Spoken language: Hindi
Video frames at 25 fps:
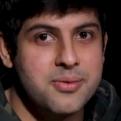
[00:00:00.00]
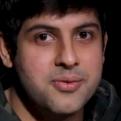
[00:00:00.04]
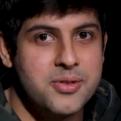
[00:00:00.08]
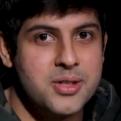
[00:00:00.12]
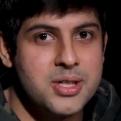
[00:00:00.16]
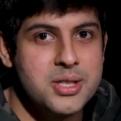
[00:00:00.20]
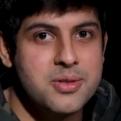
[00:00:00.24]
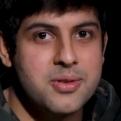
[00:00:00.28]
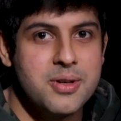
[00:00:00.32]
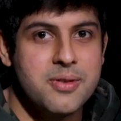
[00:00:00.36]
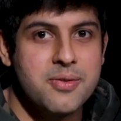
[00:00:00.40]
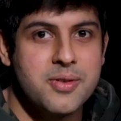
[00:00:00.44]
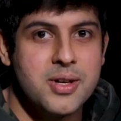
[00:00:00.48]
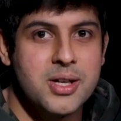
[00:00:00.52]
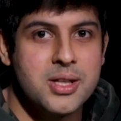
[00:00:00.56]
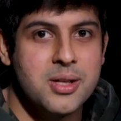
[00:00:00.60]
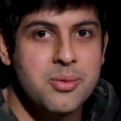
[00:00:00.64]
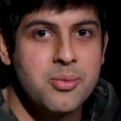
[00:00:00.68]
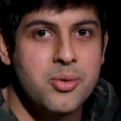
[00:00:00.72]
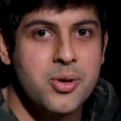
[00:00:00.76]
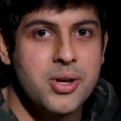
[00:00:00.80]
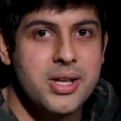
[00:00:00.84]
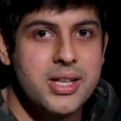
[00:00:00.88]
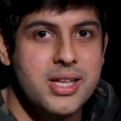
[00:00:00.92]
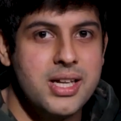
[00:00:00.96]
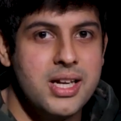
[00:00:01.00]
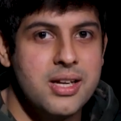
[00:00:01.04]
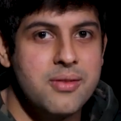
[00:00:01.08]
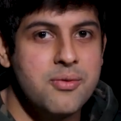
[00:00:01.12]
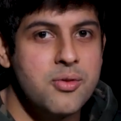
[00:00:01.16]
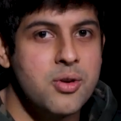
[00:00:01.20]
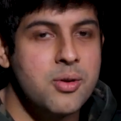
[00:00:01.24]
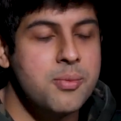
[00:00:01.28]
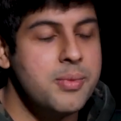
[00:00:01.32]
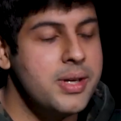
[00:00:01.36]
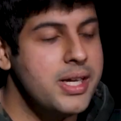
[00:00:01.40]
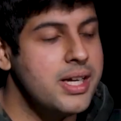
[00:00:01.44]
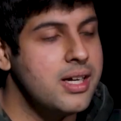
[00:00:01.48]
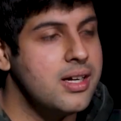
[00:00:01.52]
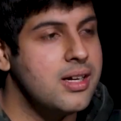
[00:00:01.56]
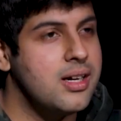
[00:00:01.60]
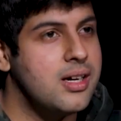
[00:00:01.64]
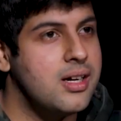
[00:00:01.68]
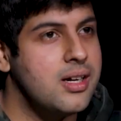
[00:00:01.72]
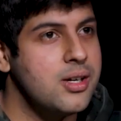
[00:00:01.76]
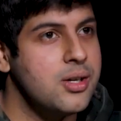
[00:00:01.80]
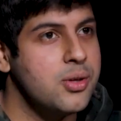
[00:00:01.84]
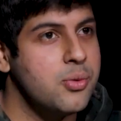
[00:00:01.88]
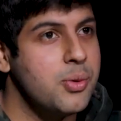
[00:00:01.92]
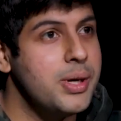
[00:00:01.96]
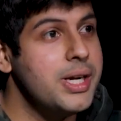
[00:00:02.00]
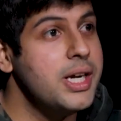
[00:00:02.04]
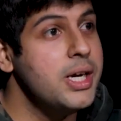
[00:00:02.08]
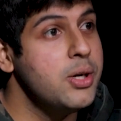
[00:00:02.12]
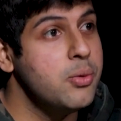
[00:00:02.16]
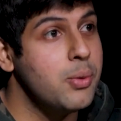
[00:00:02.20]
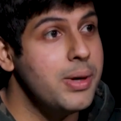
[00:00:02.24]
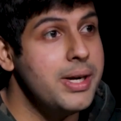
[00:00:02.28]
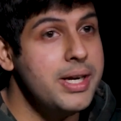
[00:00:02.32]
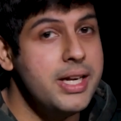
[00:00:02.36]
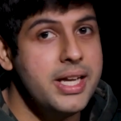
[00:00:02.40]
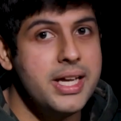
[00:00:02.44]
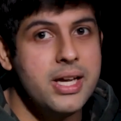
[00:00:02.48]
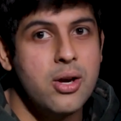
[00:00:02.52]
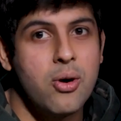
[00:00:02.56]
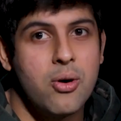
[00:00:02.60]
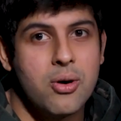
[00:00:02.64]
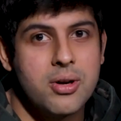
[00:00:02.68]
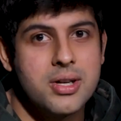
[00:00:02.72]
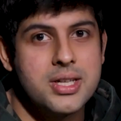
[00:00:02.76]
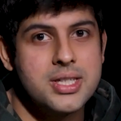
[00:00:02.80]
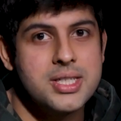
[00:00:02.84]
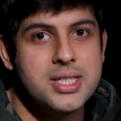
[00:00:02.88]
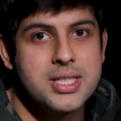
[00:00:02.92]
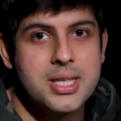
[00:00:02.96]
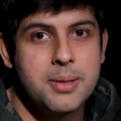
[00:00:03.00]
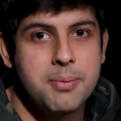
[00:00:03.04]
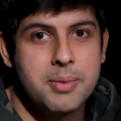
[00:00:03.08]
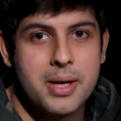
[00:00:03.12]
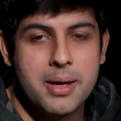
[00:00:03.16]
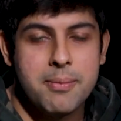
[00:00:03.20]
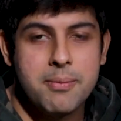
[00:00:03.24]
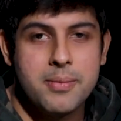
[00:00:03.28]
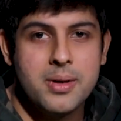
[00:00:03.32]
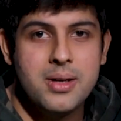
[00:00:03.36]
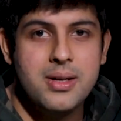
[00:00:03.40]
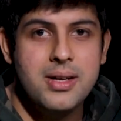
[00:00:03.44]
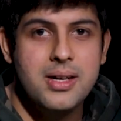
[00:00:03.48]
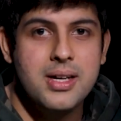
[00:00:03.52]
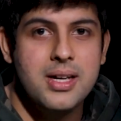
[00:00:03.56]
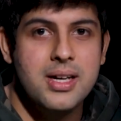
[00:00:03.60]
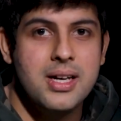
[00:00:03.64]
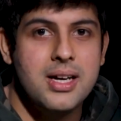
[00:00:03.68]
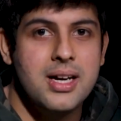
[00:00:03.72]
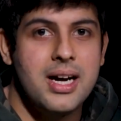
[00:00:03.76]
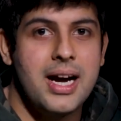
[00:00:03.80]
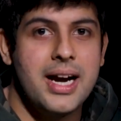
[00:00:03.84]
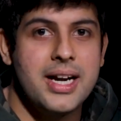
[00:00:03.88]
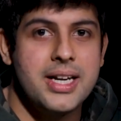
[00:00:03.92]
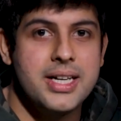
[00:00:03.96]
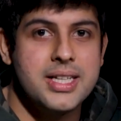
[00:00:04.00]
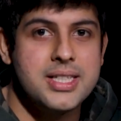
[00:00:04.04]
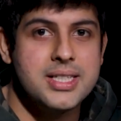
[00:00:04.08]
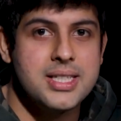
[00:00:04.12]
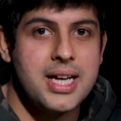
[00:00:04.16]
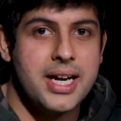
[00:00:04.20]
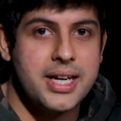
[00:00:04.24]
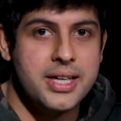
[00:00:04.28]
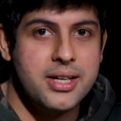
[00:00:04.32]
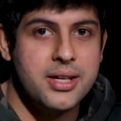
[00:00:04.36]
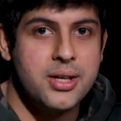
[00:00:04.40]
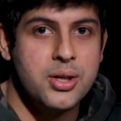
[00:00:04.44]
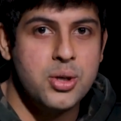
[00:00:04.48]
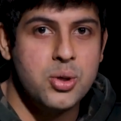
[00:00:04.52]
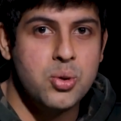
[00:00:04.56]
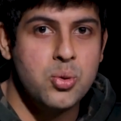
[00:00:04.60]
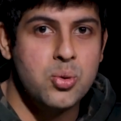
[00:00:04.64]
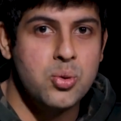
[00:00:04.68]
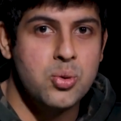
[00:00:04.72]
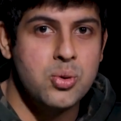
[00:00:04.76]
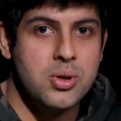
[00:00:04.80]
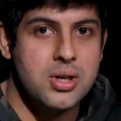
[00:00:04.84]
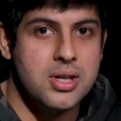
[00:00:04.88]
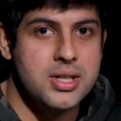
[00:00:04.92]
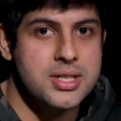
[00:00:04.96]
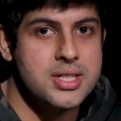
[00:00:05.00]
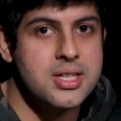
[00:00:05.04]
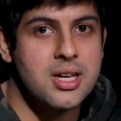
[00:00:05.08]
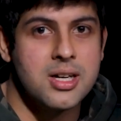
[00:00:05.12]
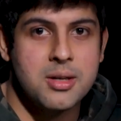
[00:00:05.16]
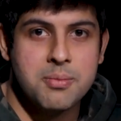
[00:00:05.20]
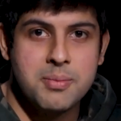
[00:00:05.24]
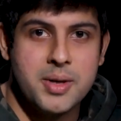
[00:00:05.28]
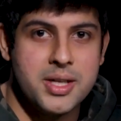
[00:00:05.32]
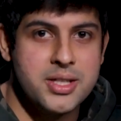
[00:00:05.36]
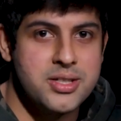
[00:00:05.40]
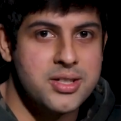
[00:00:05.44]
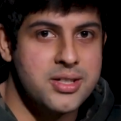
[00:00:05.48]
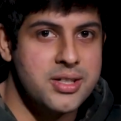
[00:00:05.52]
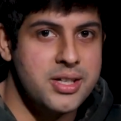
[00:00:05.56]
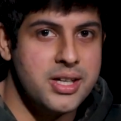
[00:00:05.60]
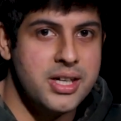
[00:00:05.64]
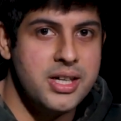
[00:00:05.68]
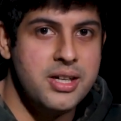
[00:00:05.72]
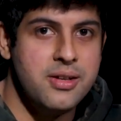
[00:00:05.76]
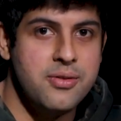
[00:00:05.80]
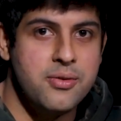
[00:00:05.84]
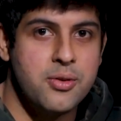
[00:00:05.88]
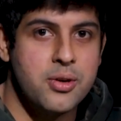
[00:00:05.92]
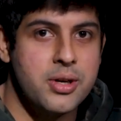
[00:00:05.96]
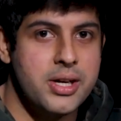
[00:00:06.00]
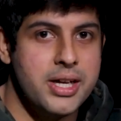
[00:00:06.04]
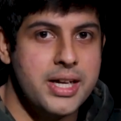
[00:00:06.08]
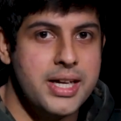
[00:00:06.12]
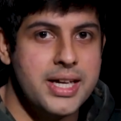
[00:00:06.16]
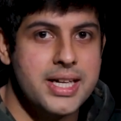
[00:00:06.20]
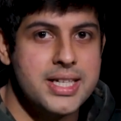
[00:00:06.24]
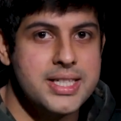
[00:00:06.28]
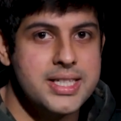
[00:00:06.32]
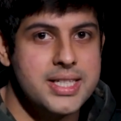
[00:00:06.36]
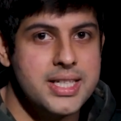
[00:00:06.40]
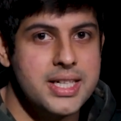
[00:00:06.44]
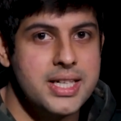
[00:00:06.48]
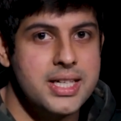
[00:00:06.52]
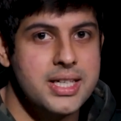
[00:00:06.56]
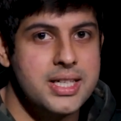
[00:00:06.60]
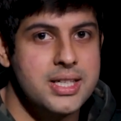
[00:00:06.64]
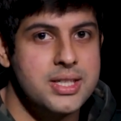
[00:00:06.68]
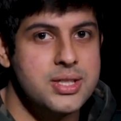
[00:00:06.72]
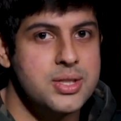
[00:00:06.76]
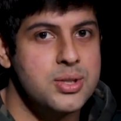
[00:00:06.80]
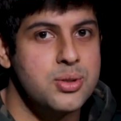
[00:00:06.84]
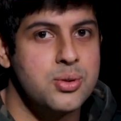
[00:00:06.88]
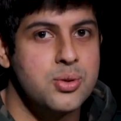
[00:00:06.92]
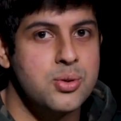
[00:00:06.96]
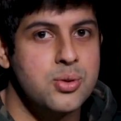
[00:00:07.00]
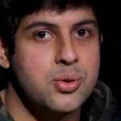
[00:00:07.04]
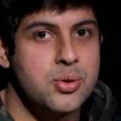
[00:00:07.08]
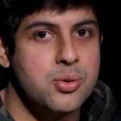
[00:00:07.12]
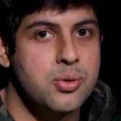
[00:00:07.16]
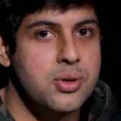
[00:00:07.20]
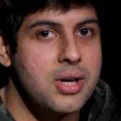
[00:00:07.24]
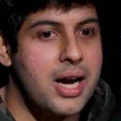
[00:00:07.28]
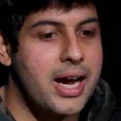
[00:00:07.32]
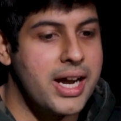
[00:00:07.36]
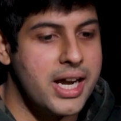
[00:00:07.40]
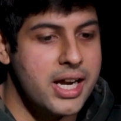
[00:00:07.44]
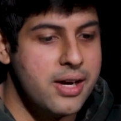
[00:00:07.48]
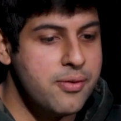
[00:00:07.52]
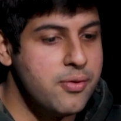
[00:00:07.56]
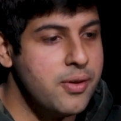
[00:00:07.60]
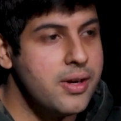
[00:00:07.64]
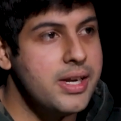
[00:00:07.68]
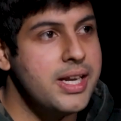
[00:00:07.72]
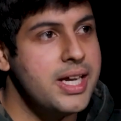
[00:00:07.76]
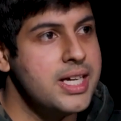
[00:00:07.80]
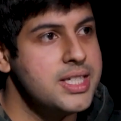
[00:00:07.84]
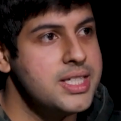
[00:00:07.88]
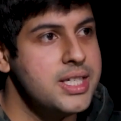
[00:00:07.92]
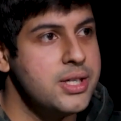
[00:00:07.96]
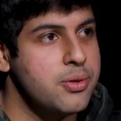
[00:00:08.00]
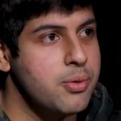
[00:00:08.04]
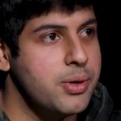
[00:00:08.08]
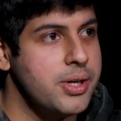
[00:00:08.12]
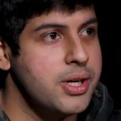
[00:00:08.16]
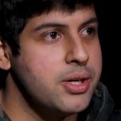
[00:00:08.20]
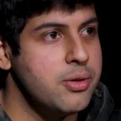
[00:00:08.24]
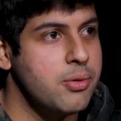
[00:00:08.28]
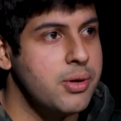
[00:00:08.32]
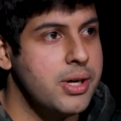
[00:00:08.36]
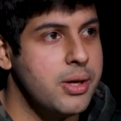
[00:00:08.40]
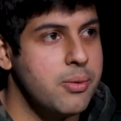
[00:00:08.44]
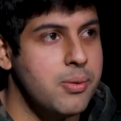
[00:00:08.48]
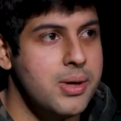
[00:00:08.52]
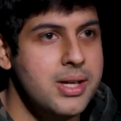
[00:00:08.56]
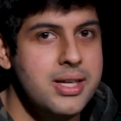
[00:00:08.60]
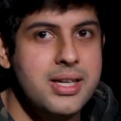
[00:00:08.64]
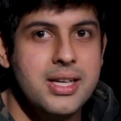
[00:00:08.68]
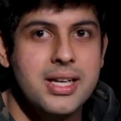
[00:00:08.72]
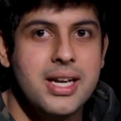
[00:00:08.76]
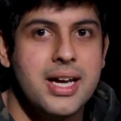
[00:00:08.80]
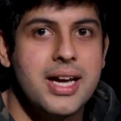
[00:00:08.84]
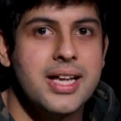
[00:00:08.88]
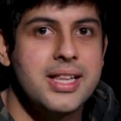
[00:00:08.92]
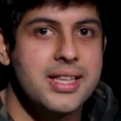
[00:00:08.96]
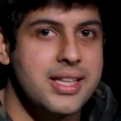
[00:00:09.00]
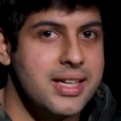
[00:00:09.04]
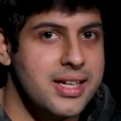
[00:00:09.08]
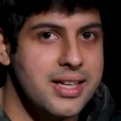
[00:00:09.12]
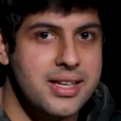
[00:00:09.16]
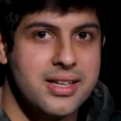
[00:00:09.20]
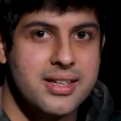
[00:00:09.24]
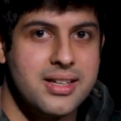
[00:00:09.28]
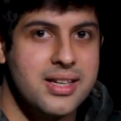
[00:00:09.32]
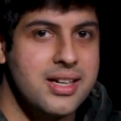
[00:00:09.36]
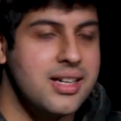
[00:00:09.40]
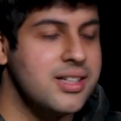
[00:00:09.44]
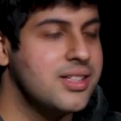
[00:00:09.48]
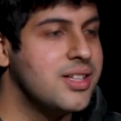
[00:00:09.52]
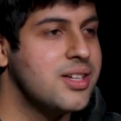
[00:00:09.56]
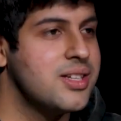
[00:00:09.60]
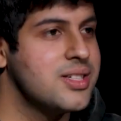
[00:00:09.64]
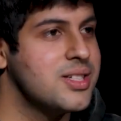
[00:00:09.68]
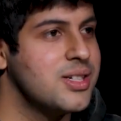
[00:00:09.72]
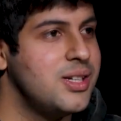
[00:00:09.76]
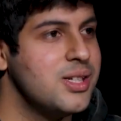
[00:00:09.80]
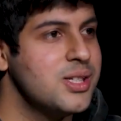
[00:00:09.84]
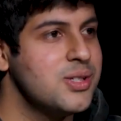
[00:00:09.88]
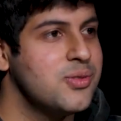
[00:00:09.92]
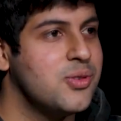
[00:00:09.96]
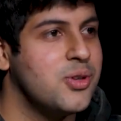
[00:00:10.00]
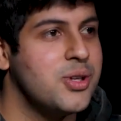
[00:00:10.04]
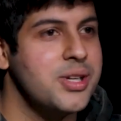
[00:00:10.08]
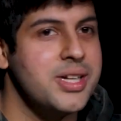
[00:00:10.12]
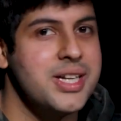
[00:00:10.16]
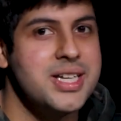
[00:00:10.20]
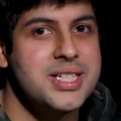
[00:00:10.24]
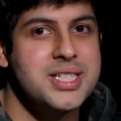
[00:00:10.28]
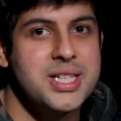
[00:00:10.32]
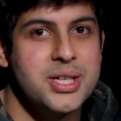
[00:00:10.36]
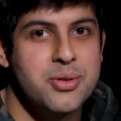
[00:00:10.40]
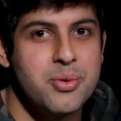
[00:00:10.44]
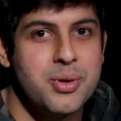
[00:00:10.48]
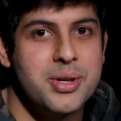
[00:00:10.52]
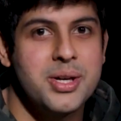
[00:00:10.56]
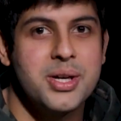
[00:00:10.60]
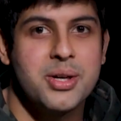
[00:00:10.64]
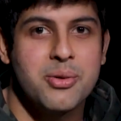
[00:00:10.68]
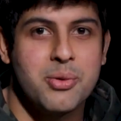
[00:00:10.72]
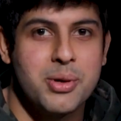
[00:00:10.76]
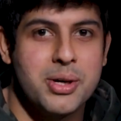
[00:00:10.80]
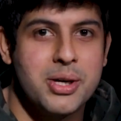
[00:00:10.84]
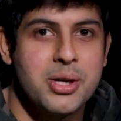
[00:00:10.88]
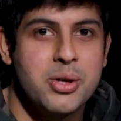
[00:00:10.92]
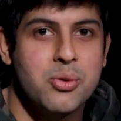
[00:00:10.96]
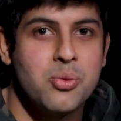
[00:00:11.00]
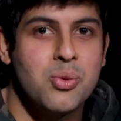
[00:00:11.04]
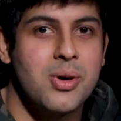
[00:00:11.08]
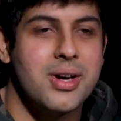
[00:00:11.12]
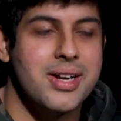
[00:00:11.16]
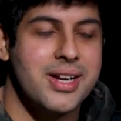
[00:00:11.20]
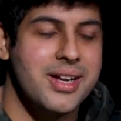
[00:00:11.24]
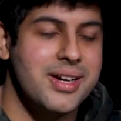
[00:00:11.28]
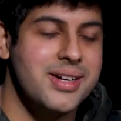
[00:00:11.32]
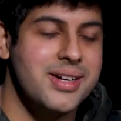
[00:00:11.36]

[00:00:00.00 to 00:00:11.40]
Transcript: जब फर्स्ट वेव खत्म हो गई थी एंड फ्रॉम ट्वेंटी ट्वेंटी ऑगस्ट सेप्टेम्बर आई डिसाइडेड टू स्टार्ट माई जर्नी फॉर ई एस सी सो आई गिव ई एस सी ट्वेंटी ट्वेंटी वन एंड देन द रिजल्ट फॉर ई एस सी ट्वेंटी ट्वेंटी टू आर